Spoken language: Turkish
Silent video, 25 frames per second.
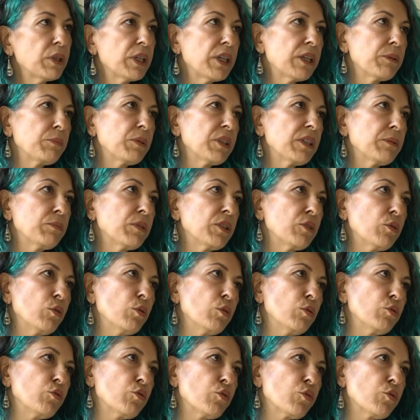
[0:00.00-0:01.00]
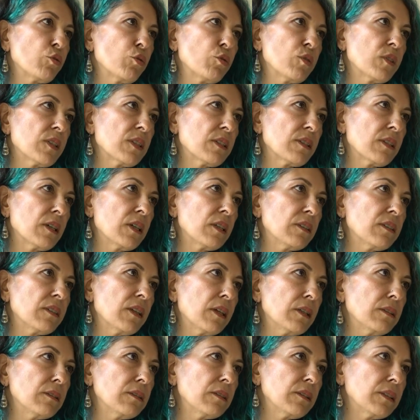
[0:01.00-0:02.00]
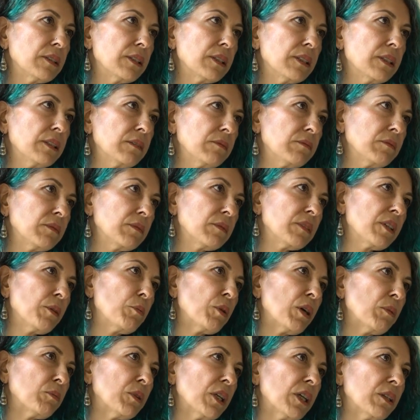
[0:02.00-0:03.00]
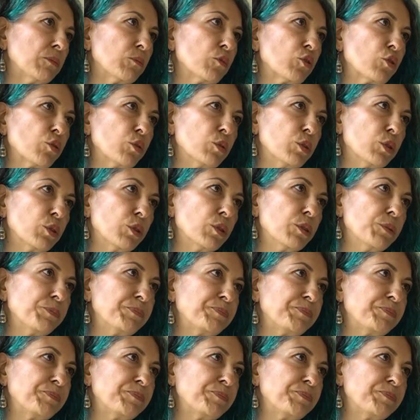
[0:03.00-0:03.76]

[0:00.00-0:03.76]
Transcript: Eğer birebir ölçüsüyse zaten hani tamamlanmış oluyor.